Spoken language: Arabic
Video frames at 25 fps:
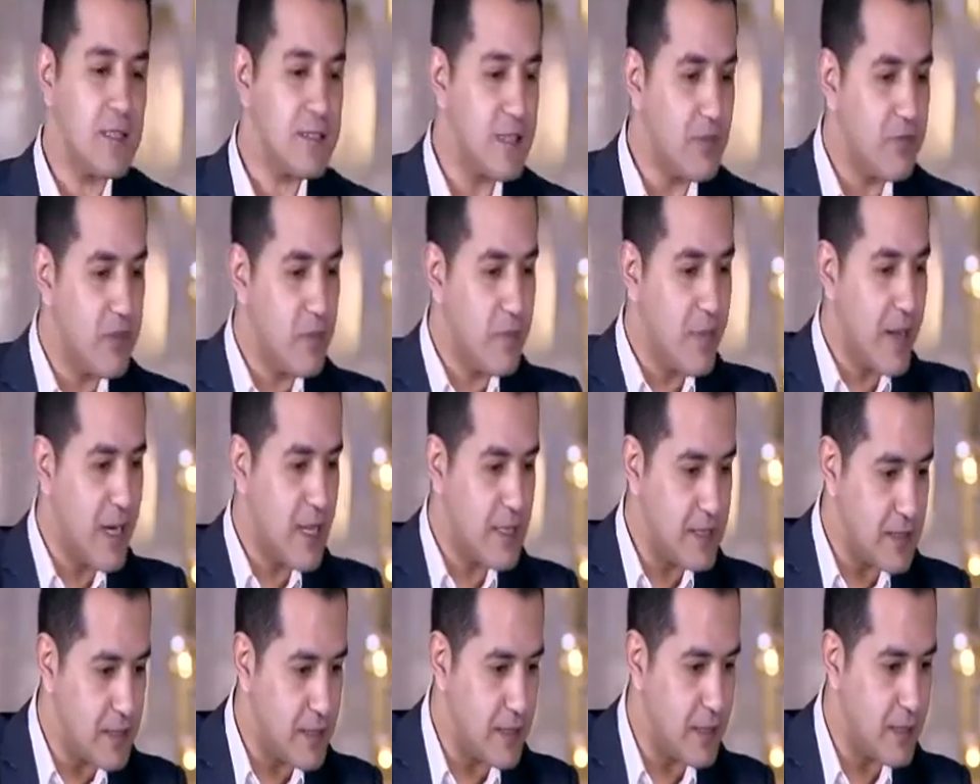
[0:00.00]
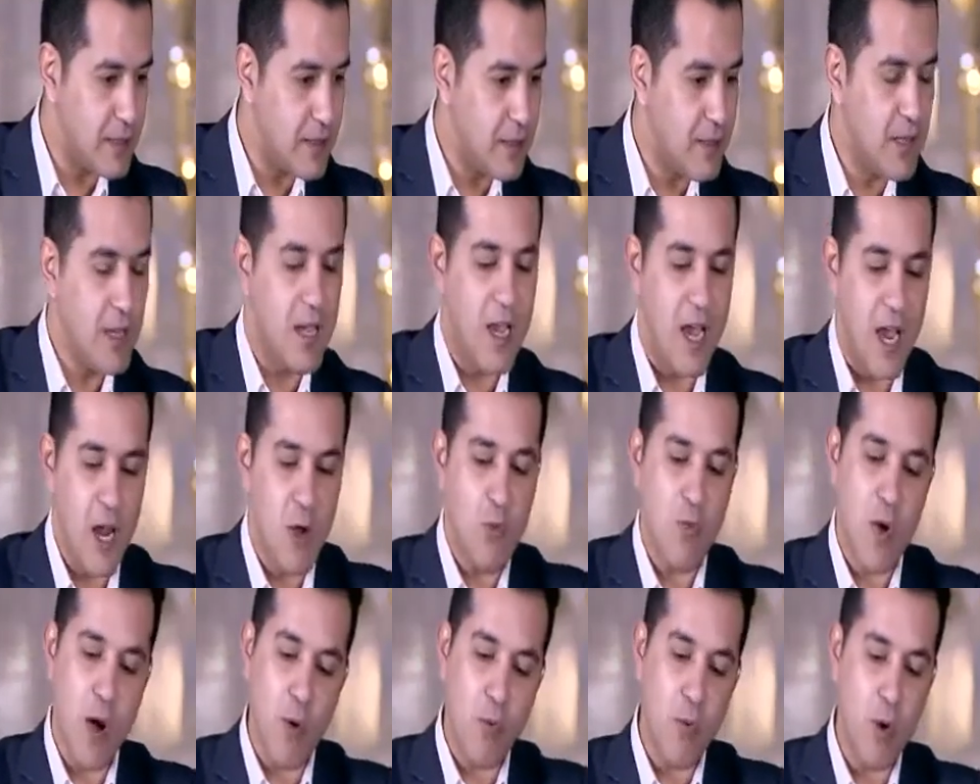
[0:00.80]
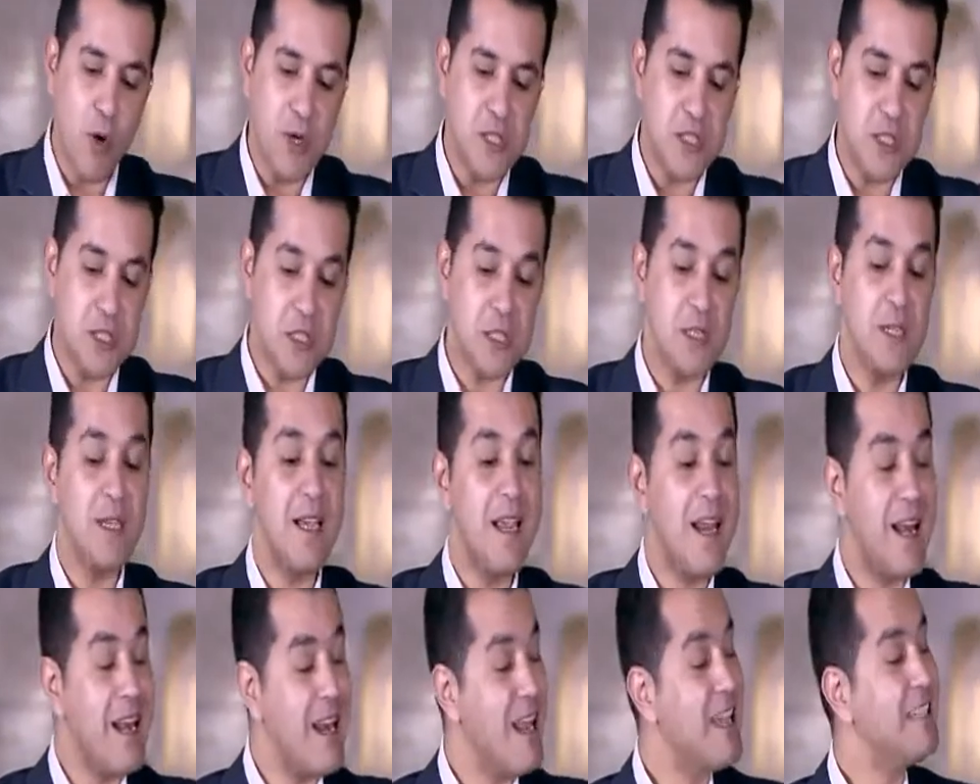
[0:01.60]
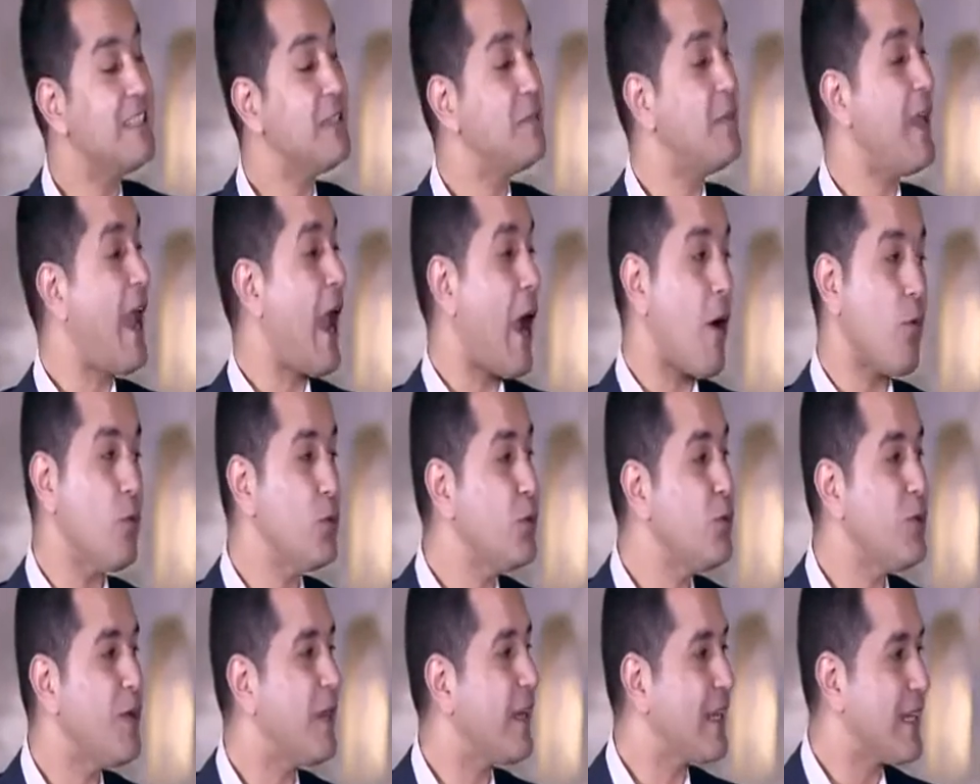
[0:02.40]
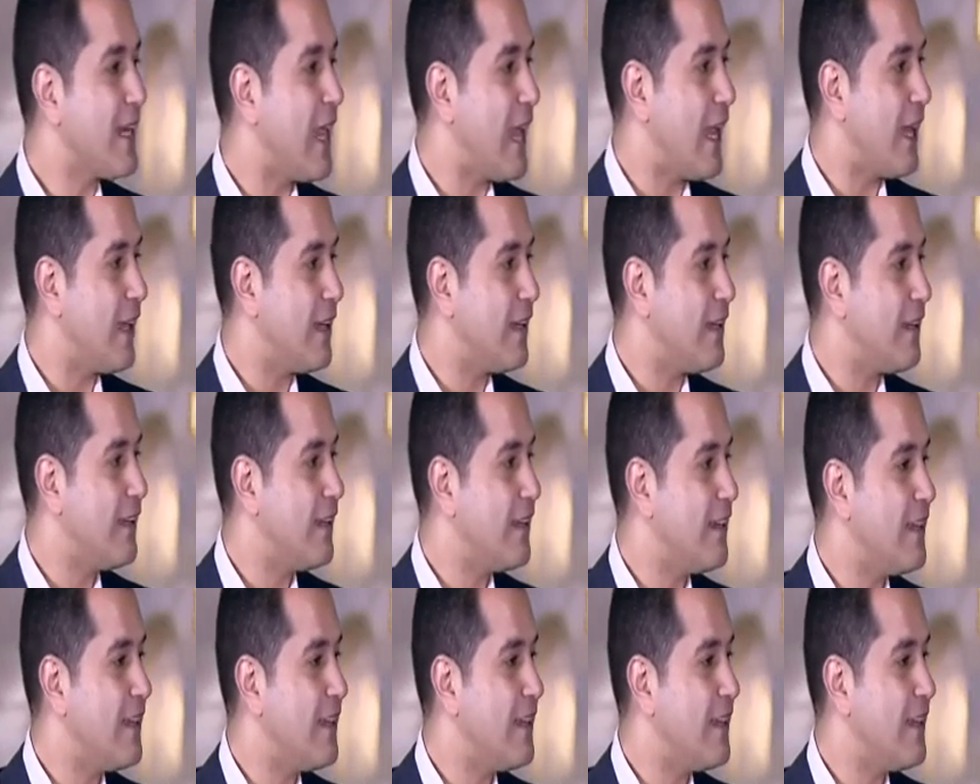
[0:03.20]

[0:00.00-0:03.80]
يحصل في البلد دي حلو او وحش لازم يحولوه لخناقه